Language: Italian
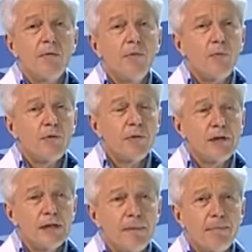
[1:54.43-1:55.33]
Proprio
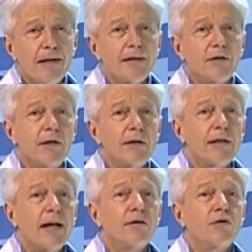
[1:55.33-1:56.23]
questa
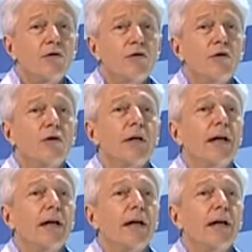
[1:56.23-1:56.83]
particolarità ha indotto,